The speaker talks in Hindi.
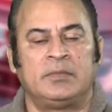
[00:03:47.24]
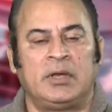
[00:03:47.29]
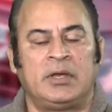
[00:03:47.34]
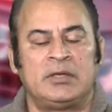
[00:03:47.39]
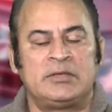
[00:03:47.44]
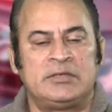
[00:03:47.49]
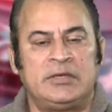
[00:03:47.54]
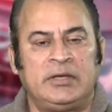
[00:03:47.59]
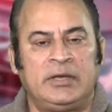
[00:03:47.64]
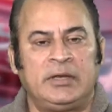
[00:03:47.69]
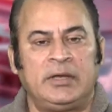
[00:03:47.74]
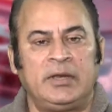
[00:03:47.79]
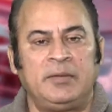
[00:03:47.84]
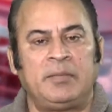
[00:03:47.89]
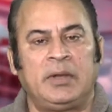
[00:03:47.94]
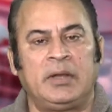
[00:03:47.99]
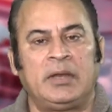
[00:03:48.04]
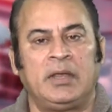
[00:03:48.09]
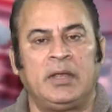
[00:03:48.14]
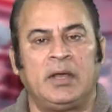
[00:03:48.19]
ऑस्ट्रेलिया नहीं
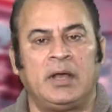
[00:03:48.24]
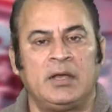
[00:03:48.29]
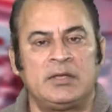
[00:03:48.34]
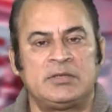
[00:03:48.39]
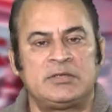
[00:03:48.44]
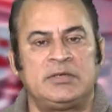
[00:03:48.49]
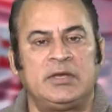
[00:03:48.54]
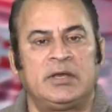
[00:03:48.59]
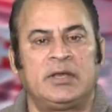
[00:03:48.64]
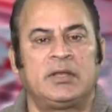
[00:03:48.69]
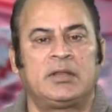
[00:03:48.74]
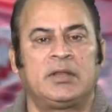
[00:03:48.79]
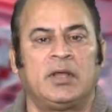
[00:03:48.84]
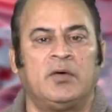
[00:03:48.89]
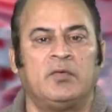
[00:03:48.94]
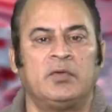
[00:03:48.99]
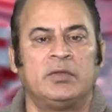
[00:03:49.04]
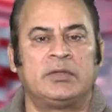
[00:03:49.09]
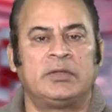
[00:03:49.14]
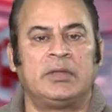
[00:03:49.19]
बल्कि ऑस्ट्रिया के
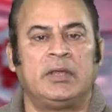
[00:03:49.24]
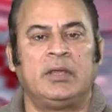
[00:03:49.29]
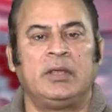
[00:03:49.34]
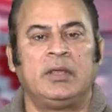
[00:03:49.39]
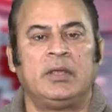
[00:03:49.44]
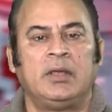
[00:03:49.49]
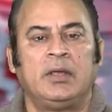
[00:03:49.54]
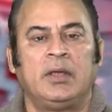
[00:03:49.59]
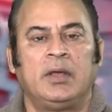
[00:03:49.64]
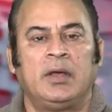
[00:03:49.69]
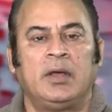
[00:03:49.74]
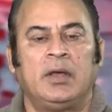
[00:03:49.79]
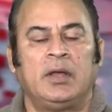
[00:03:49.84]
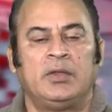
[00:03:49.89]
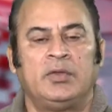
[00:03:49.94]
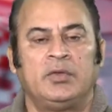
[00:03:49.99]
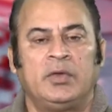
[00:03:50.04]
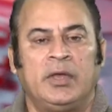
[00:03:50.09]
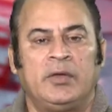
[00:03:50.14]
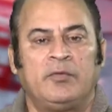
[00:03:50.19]
तावन से
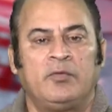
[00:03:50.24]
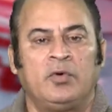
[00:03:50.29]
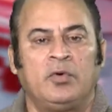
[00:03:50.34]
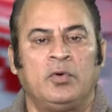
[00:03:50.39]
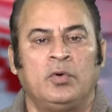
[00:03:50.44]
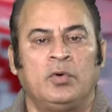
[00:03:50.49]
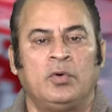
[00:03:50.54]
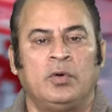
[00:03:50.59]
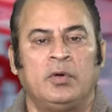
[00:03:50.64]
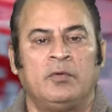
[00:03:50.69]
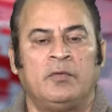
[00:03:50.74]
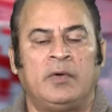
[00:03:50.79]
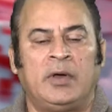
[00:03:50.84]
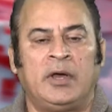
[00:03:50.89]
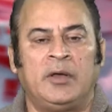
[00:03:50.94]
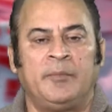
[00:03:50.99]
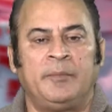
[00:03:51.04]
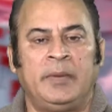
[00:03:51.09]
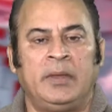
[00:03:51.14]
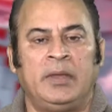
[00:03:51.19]
जो है वो
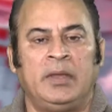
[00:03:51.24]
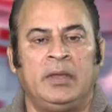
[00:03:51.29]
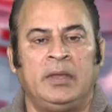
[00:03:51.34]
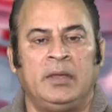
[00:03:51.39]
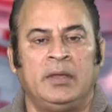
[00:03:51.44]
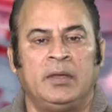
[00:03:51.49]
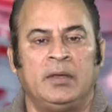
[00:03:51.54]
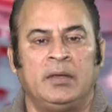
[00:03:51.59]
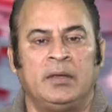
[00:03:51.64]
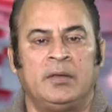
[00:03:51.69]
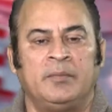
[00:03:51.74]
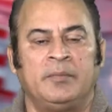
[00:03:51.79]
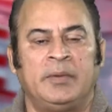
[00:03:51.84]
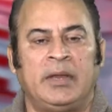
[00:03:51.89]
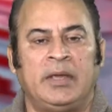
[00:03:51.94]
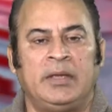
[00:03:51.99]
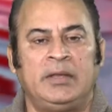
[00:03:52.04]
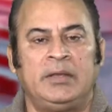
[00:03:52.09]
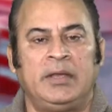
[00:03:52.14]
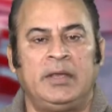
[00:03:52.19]
वहाँ पे
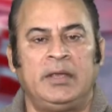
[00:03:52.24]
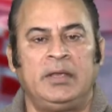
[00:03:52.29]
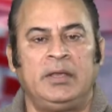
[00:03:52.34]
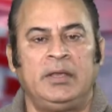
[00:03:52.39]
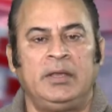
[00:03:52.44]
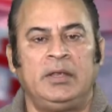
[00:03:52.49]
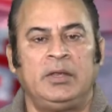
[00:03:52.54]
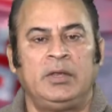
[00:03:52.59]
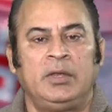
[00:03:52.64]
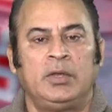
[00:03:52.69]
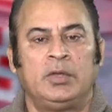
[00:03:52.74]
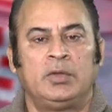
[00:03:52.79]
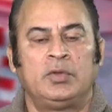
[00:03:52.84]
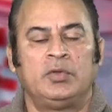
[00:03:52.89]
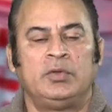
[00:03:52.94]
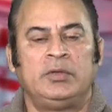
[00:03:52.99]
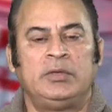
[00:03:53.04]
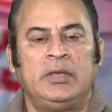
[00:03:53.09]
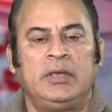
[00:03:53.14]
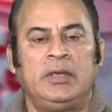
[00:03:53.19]
बनाई जाएगी
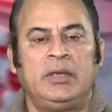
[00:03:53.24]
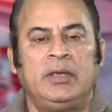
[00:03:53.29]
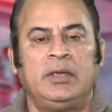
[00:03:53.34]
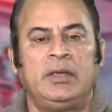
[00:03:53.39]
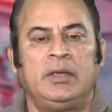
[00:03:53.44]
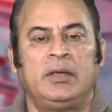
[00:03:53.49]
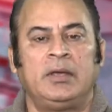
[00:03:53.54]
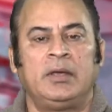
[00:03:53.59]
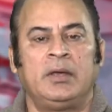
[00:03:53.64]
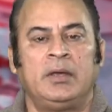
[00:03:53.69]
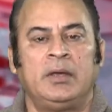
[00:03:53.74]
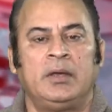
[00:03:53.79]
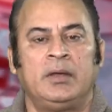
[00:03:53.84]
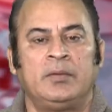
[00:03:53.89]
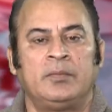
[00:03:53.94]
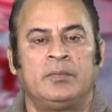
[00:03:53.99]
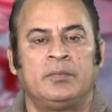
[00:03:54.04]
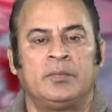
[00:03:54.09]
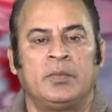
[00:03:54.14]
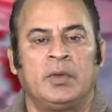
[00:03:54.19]
तो ये
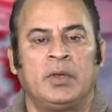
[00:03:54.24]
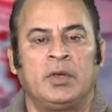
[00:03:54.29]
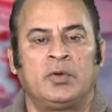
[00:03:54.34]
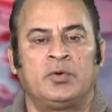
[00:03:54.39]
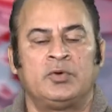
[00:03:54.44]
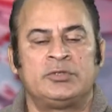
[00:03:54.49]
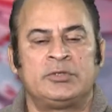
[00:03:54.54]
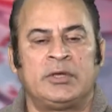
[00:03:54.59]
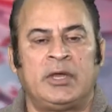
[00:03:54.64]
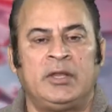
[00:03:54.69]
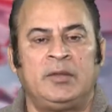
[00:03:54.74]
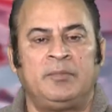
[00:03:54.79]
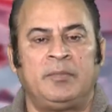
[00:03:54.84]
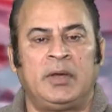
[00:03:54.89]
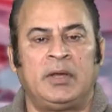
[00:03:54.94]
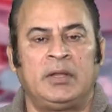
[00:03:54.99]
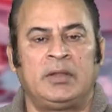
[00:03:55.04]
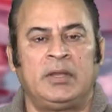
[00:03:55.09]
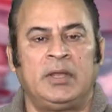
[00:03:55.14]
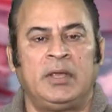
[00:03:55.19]
खुशाइन
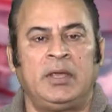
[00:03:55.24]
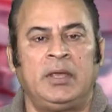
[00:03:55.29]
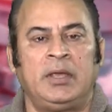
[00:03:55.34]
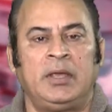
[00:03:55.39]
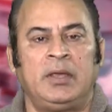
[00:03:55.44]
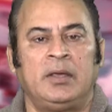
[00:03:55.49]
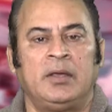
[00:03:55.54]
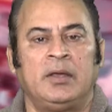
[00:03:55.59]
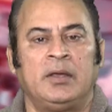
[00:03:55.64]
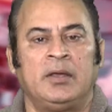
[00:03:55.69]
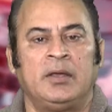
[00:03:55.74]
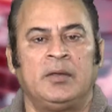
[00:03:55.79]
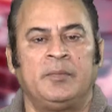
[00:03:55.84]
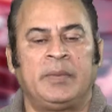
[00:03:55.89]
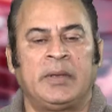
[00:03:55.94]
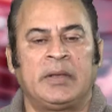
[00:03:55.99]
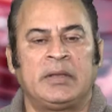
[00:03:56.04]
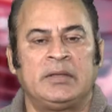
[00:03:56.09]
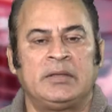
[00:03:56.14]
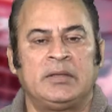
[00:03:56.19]
बात है
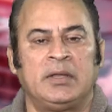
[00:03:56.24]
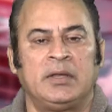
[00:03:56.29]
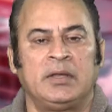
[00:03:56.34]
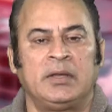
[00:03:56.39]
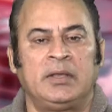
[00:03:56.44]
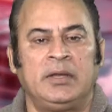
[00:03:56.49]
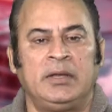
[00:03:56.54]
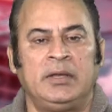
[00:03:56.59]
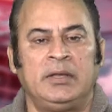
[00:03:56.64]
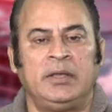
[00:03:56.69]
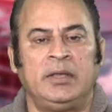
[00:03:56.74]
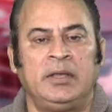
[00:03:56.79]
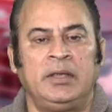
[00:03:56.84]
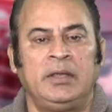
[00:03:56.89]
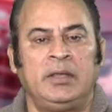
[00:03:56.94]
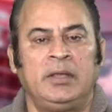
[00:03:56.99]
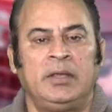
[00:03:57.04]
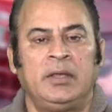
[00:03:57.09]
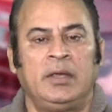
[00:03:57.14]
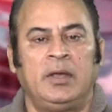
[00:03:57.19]
पाकिस्तान के लिए
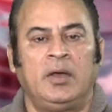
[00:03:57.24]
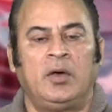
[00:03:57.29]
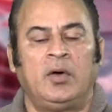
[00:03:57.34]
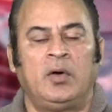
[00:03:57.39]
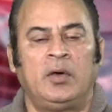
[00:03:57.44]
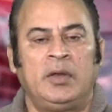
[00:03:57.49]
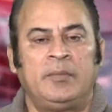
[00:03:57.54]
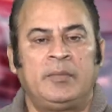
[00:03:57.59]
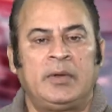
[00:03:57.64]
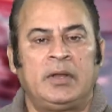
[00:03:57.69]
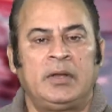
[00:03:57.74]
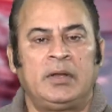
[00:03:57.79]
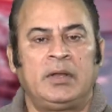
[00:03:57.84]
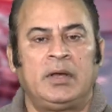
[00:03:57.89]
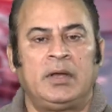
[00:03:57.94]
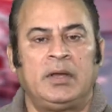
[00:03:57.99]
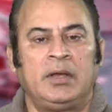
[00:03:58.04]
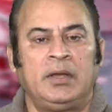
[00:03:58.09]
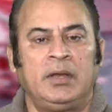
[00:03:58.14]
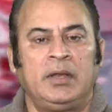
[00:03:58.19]
और इमरान
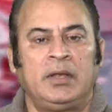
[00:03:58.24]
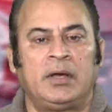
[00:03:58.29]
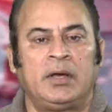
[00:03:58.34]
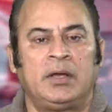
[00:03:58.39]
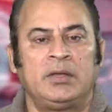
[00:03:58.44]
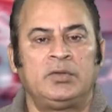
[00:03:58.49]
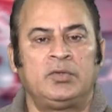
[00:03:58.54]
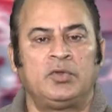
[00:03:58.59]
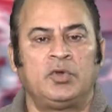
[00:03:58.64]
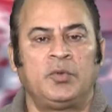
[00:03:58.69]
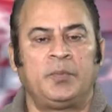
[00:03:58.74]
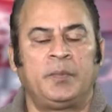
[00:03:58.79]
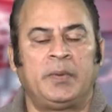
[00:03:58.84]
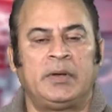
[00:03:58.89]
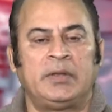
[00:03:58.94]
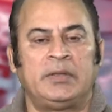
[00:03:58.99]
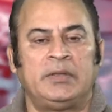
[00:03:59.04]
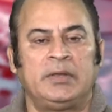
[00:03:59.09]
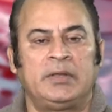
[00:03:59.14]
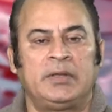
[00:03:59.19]
ख़ान ने ख़ास तौर
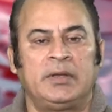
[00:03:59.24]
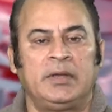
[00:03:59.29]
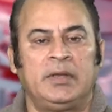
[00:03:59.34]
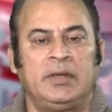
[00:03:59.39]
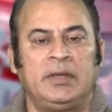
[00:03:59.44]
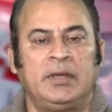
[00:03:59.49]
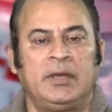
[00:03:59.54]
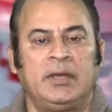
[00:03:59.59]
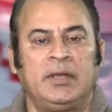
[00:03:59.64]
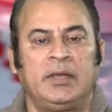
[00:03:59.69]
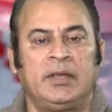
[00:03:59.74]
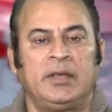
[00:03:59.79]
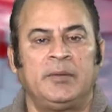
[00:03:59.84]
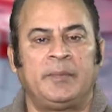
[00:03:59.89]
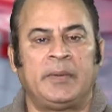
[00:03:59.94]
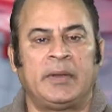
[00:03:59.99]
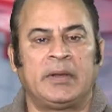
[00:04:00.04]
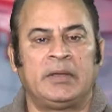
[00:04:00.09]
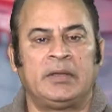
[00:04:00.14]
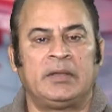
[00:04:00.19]
पर जिक्र किया है कि
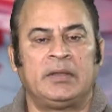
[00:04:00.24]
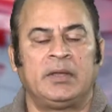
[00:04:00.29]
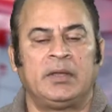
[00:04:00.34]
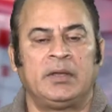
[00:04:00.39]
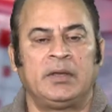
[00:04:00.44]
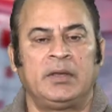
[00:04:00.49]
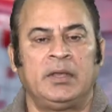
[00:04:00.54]
पाकिस्तान